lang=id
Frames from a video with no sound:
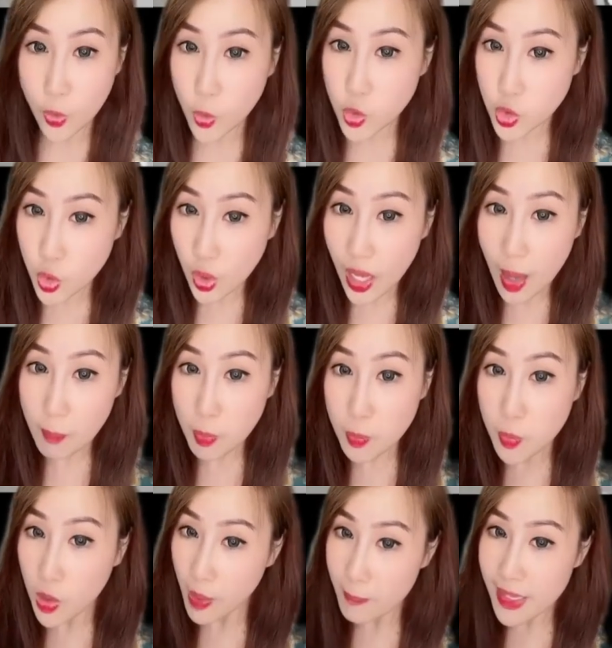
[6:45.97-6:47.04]
untuk kamu
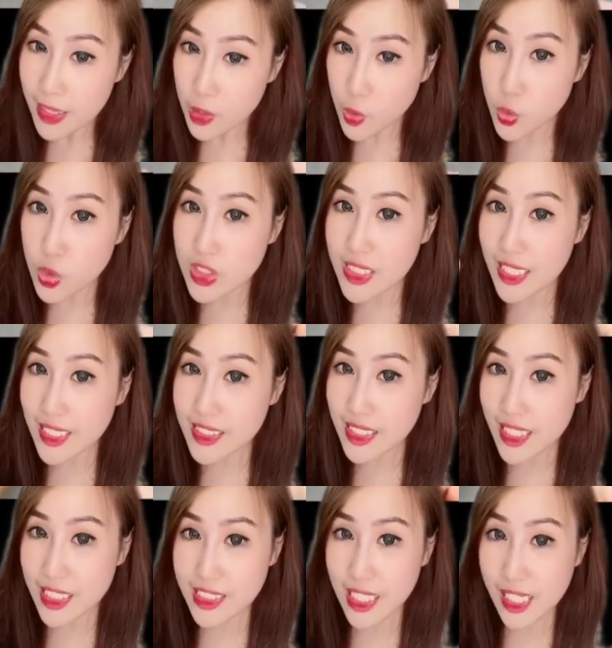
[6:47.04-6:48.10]
buka pintu jadi
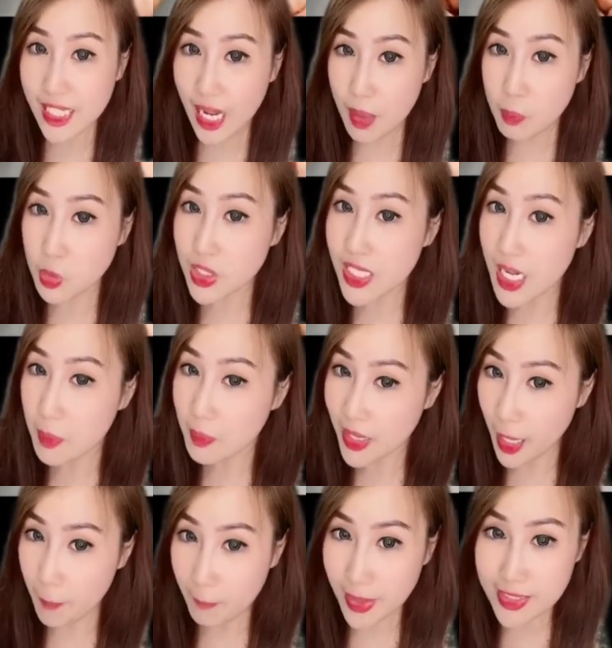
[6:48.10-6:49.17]
sidik jari kamu tidak
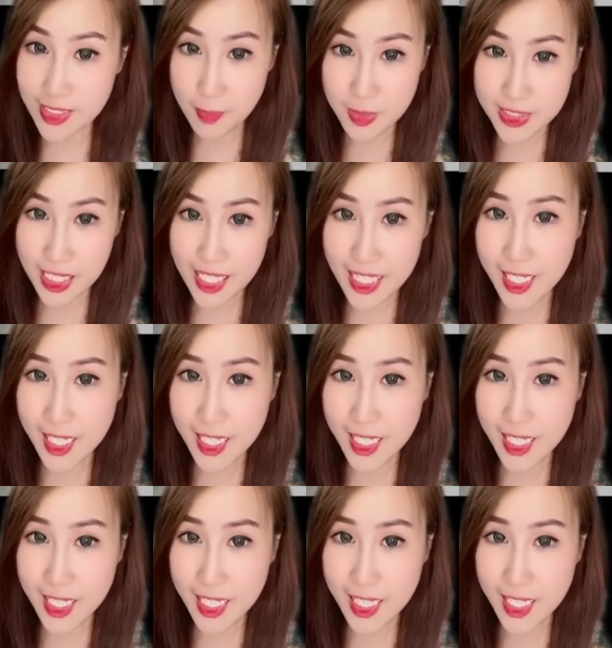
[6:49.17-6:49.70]
menempel sama sekali di